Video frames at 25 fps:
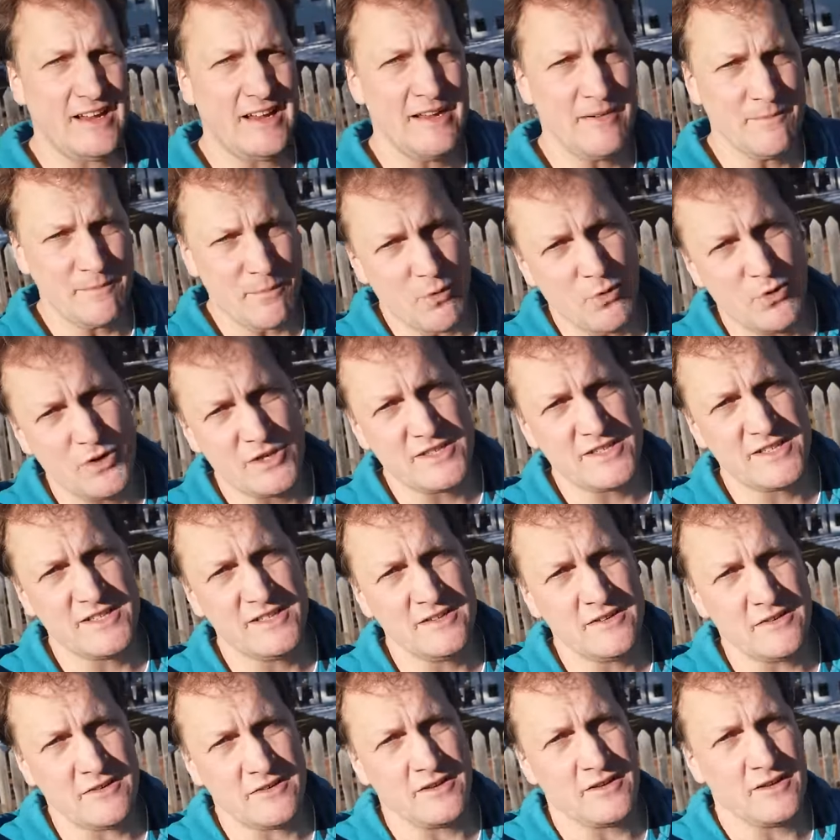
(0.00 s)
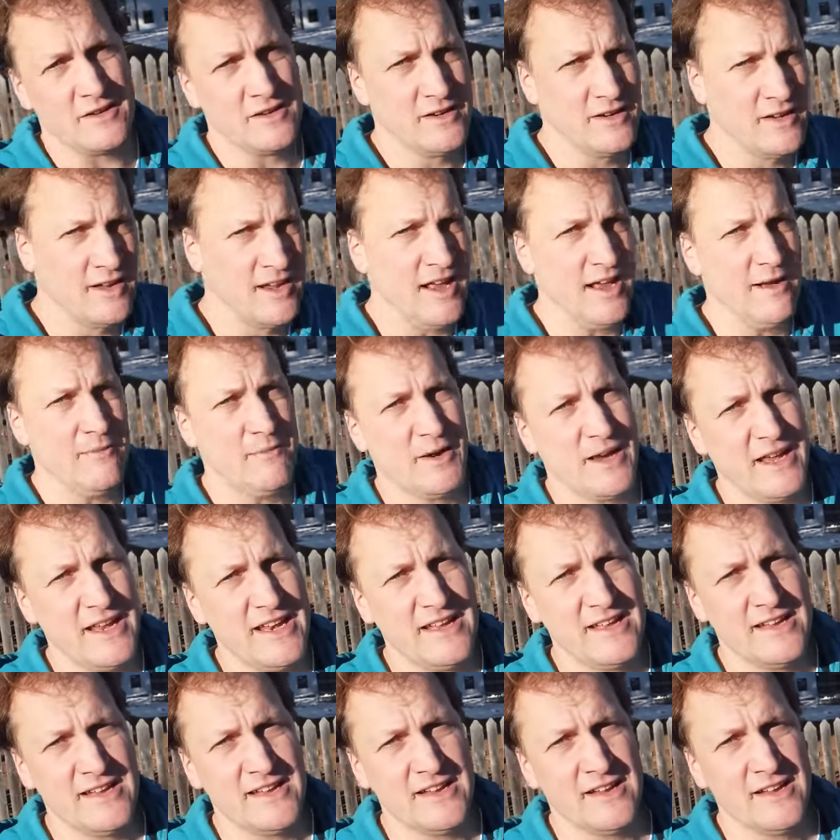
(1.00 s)
in Bozen oder am
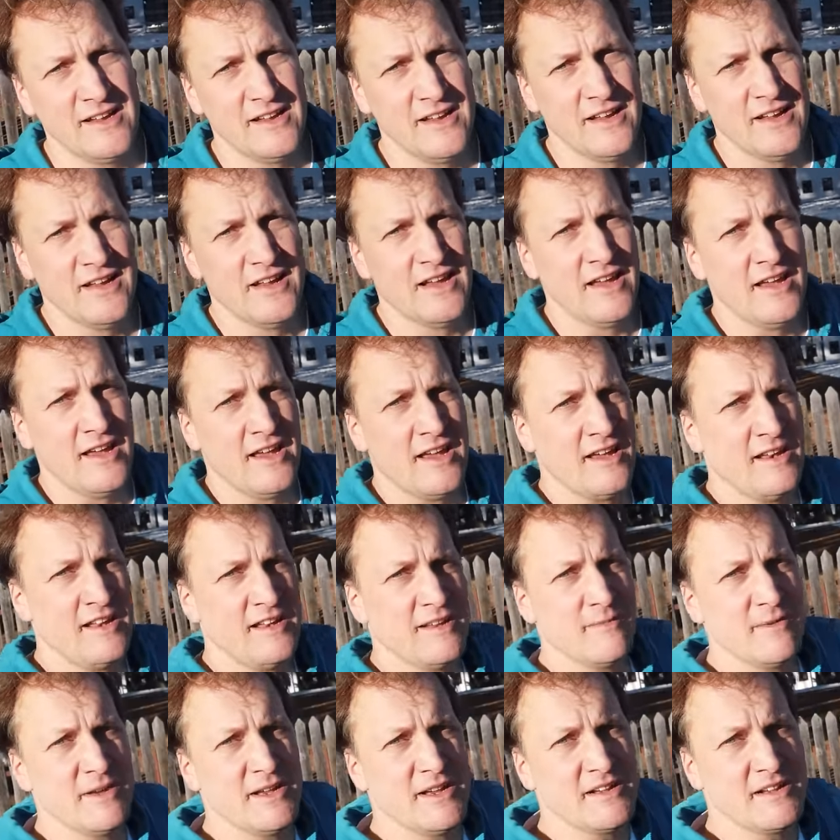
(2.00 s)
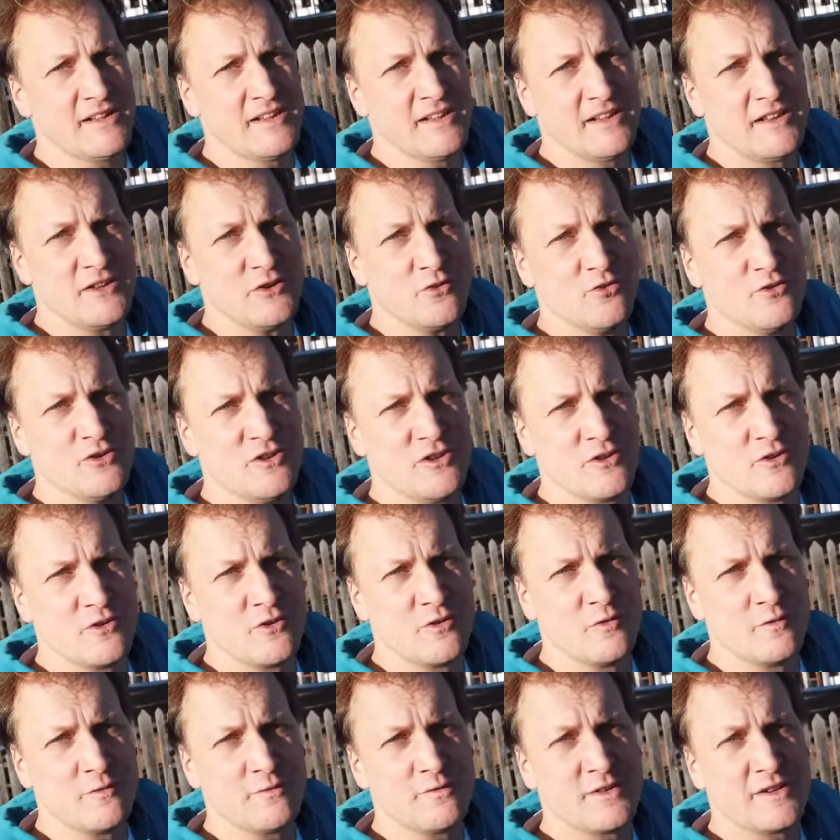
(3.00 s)
Ritten hinter mir die
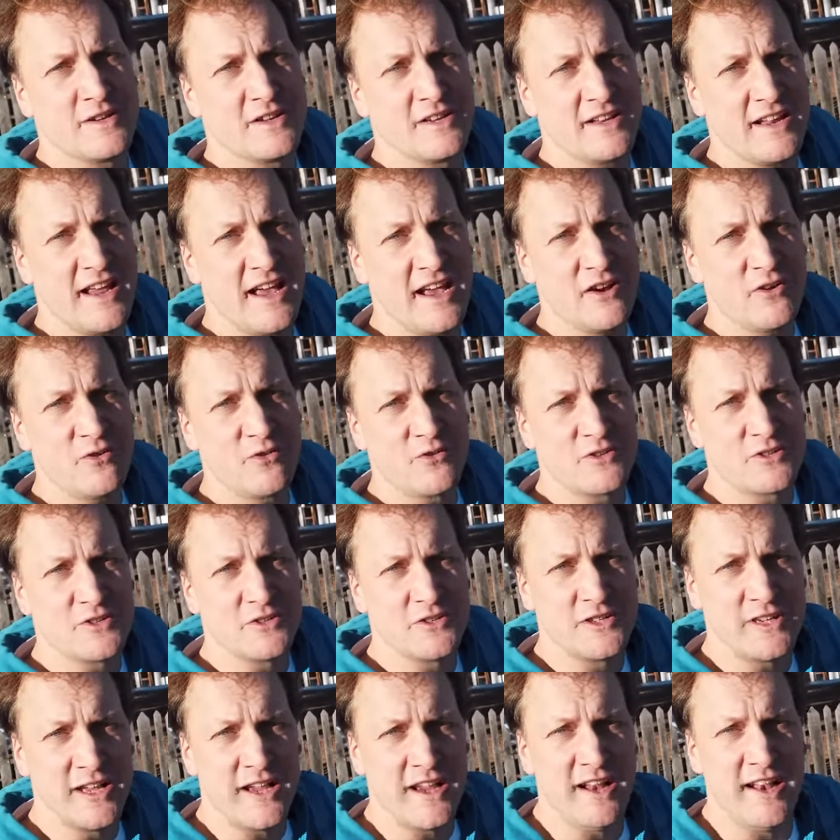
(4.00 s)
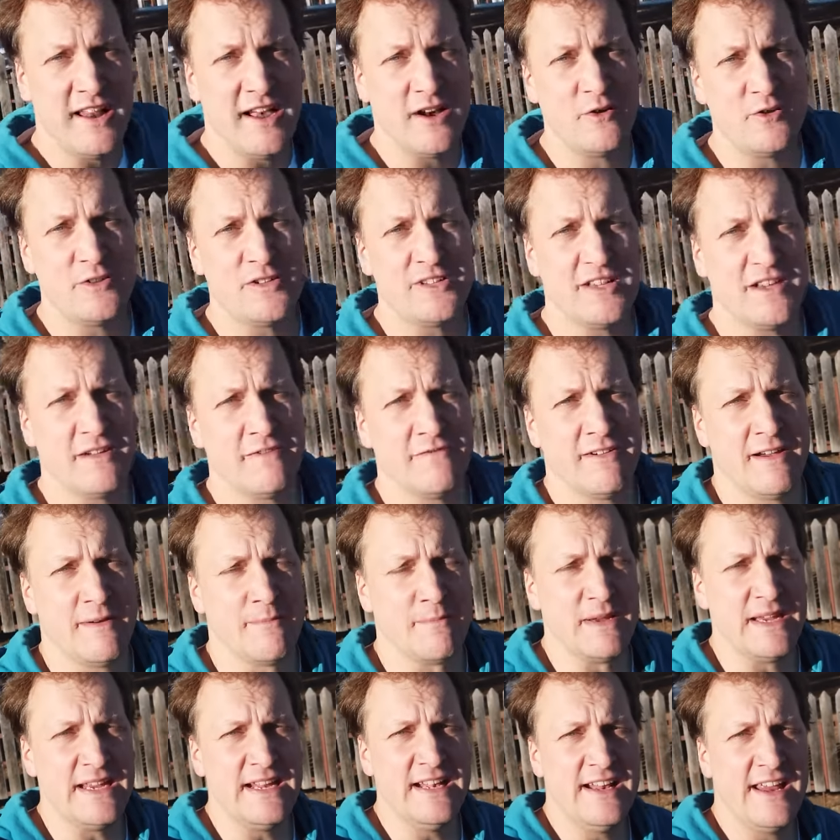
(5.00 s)
Unterkunft Tagungshotel Haus der
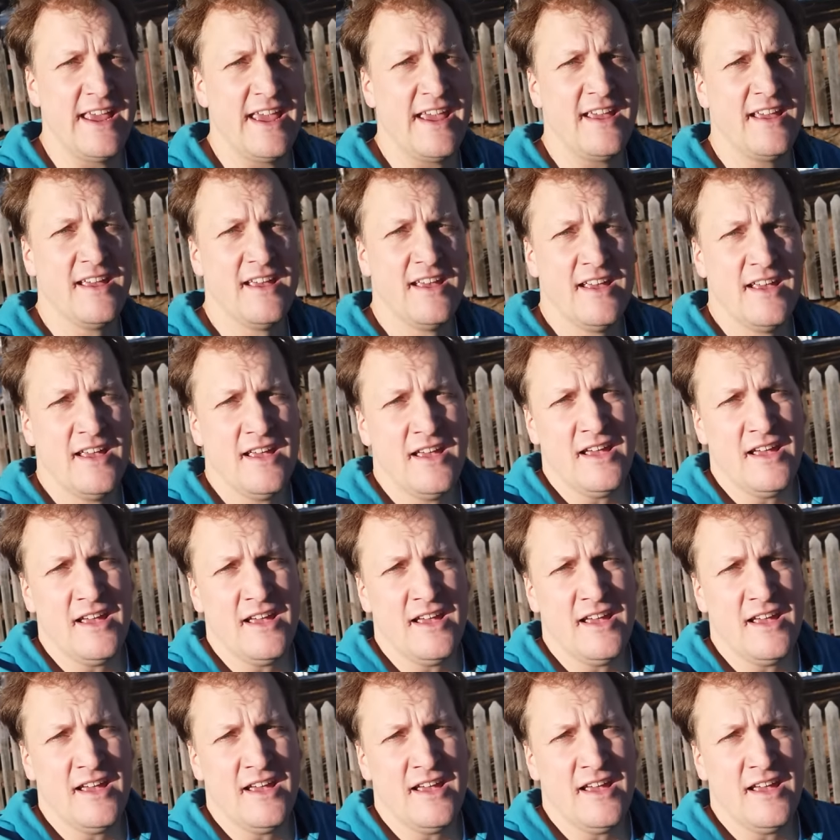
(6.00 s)
Familie.